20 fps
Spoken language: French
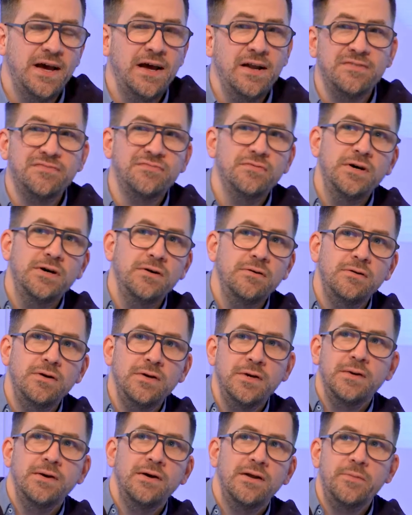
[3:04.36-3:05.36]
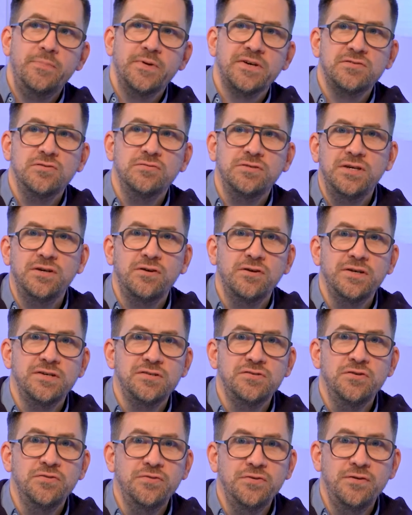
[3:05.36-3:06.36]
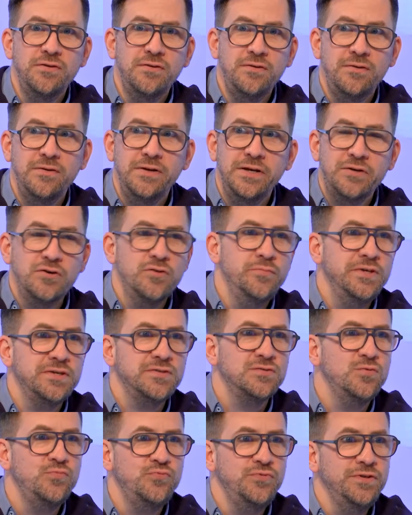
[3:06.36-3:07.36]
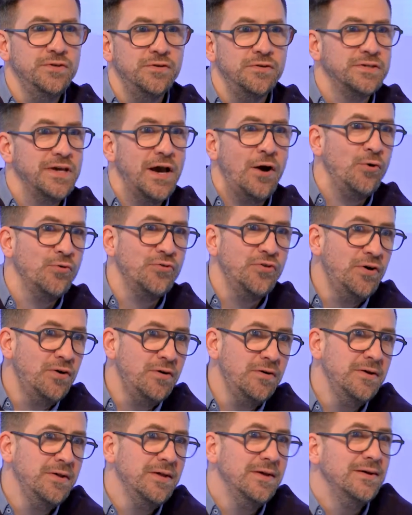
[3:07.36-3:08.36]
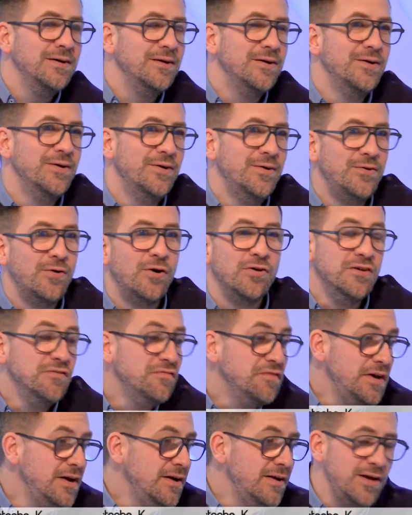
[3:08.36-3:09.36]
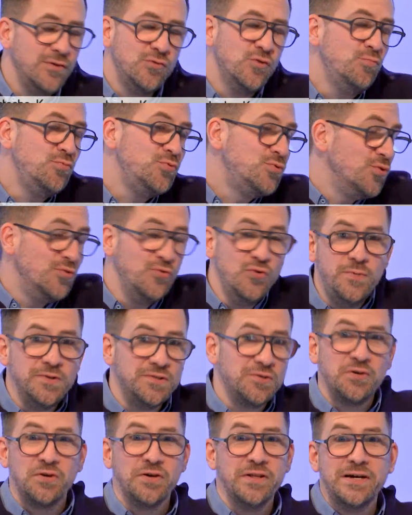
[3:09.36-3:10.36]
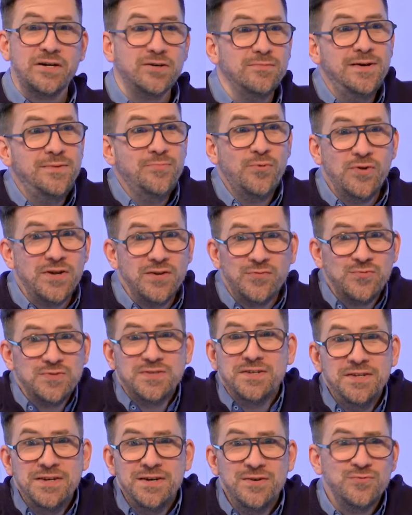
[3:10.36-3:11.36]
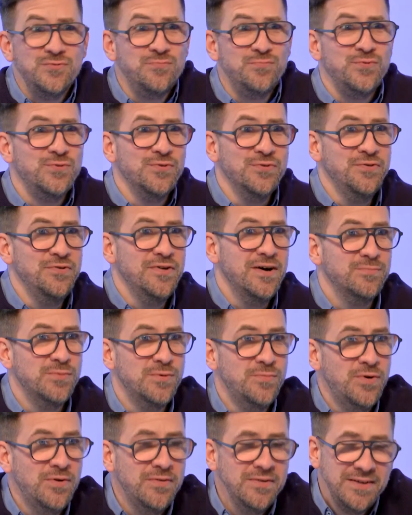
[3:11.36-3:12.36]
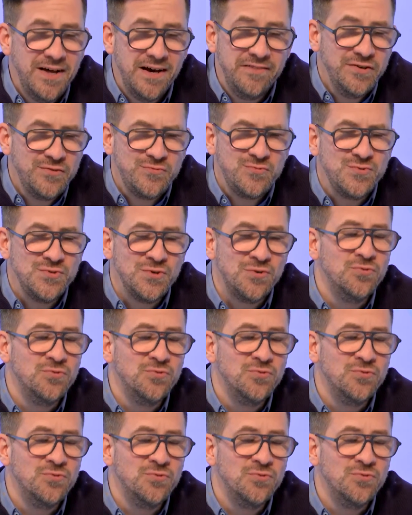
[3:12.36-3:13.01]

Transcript: va être à la fois la personne qui collectionne les comics depuis 40 ans. Euh, en effet, l'ado boutonneux, parce qu'il y en a quand même, on l'a tous été, ado mhm. boutonneux à un moment, avec ou